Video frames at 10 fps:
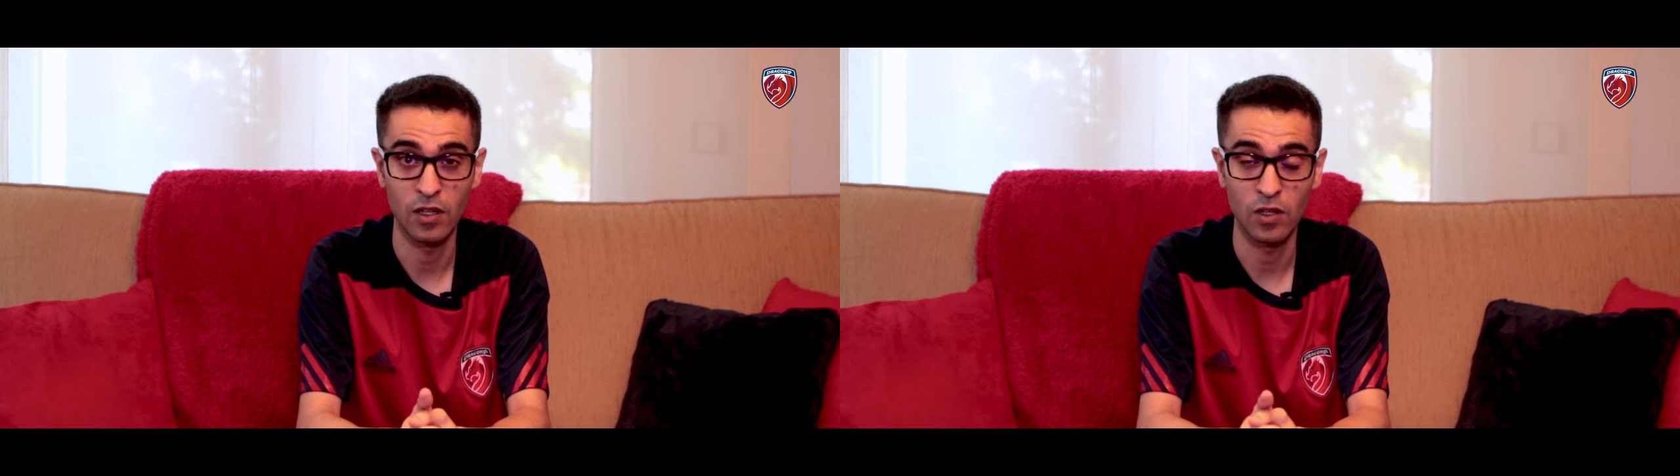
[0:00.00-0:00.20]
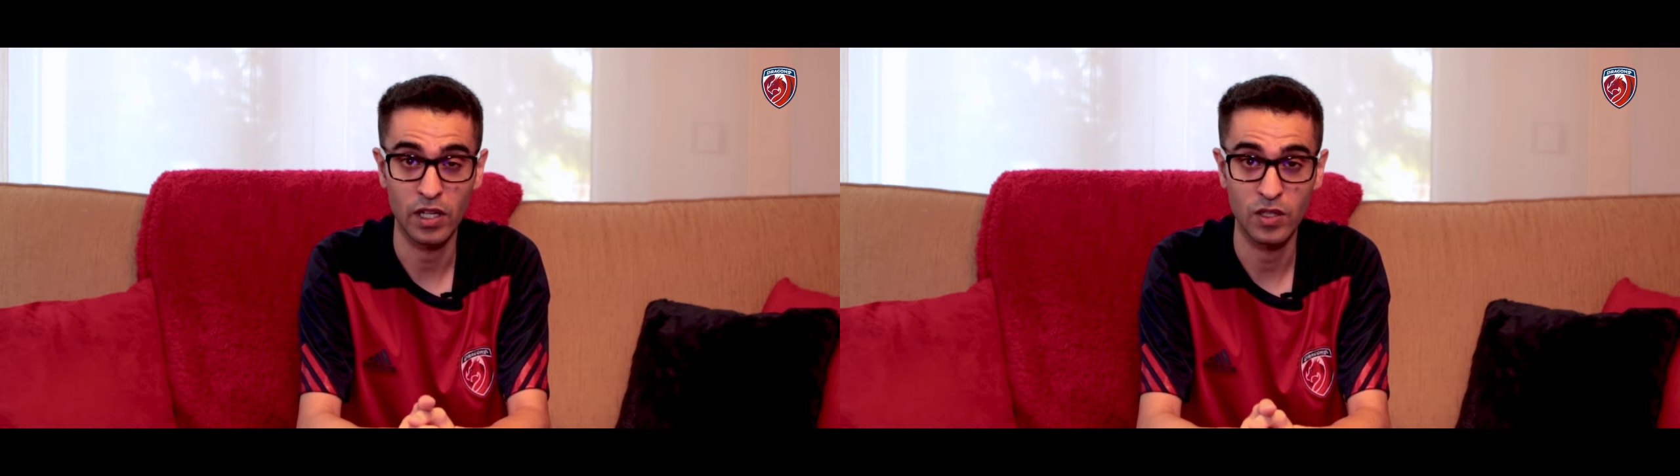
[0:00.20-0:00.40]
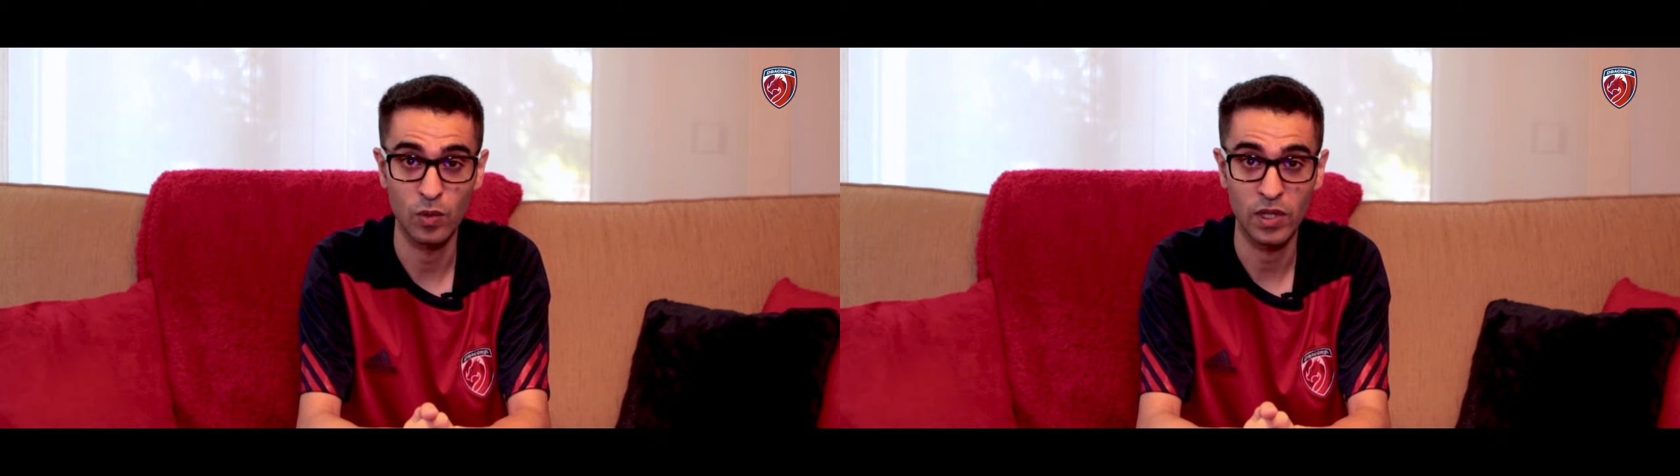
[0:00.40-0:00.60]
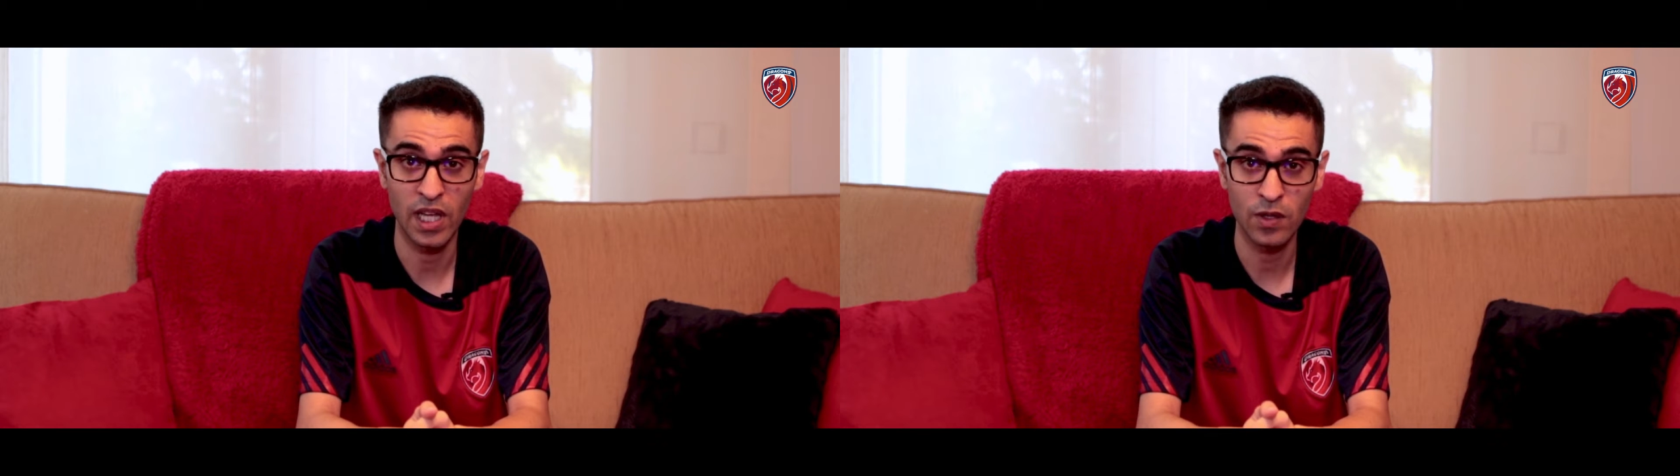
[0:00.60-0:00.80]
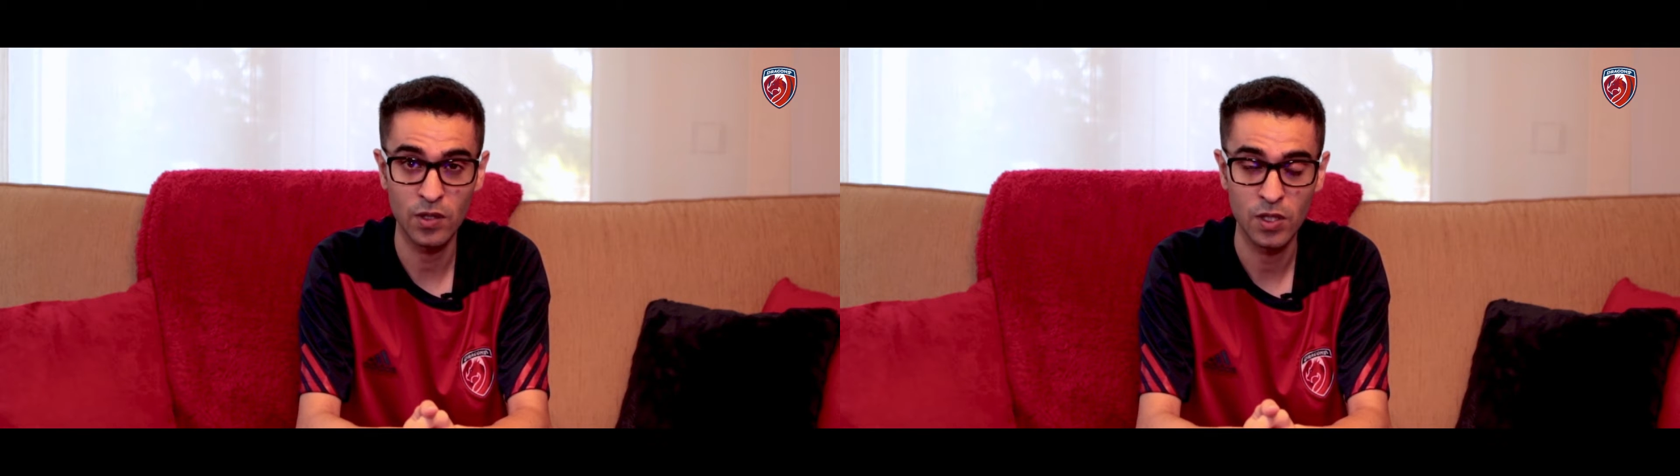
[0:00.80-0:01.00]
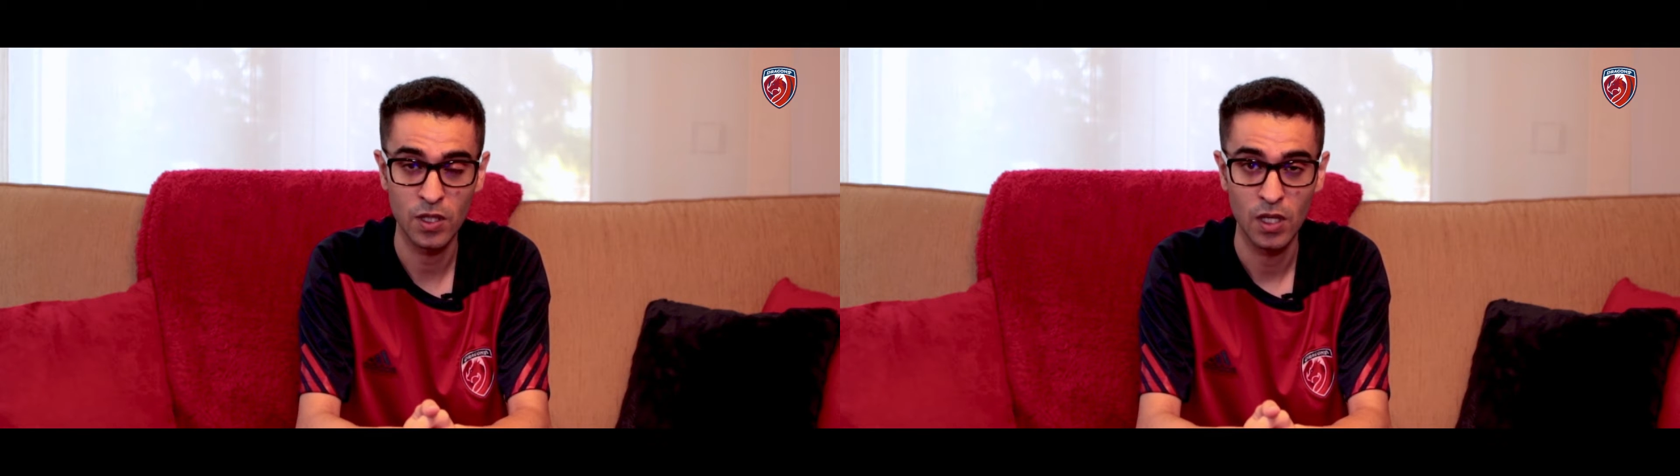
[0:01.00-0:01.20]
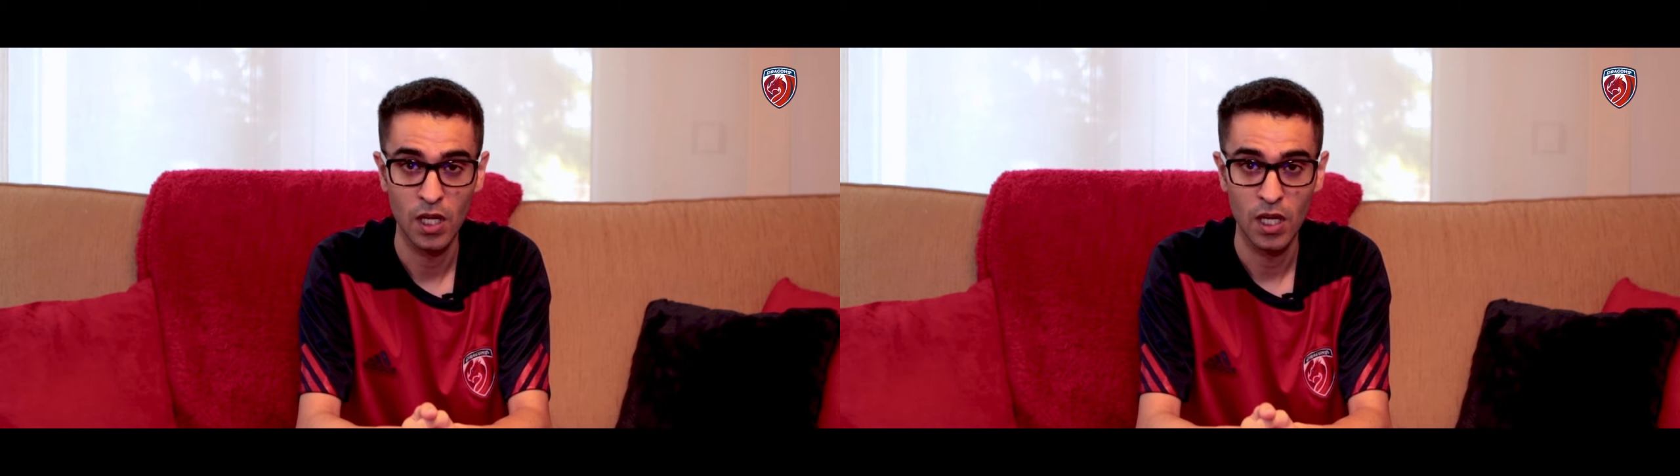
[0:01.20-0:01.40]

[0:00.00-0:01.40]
de los resultados